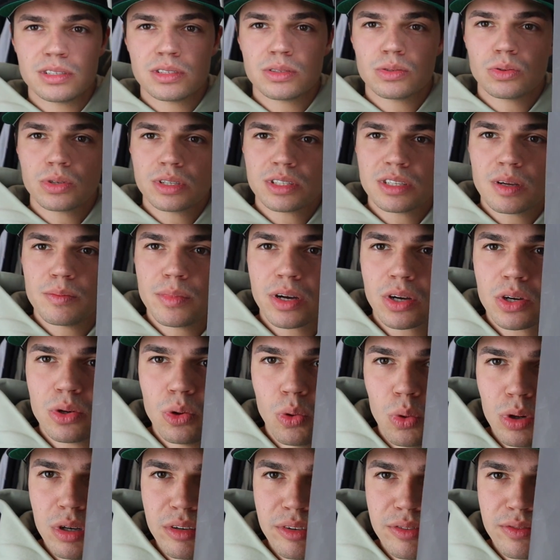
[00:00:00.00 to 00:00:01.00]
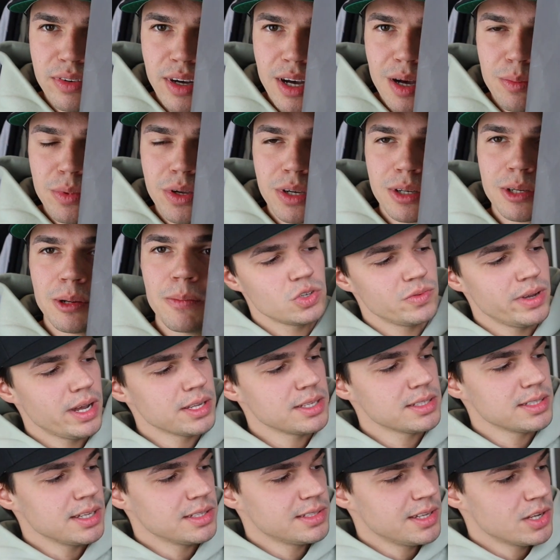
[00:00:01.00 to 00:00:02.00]
jetzt so, ich sag mal, kohlefarbig.
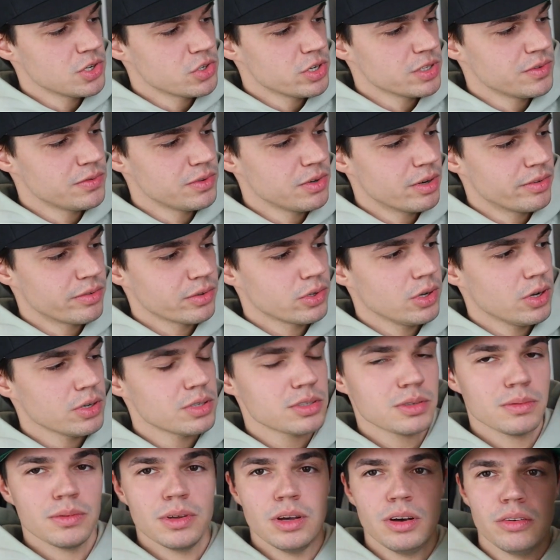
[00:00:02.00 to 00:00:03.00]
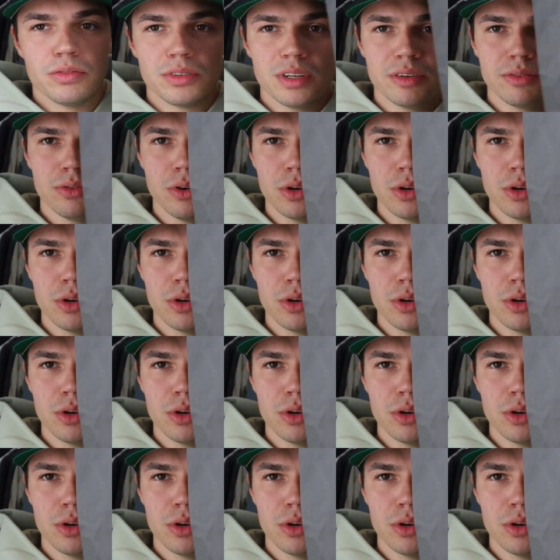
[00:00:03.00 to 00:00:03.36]
Schwarzes Essentials Fear of God auf der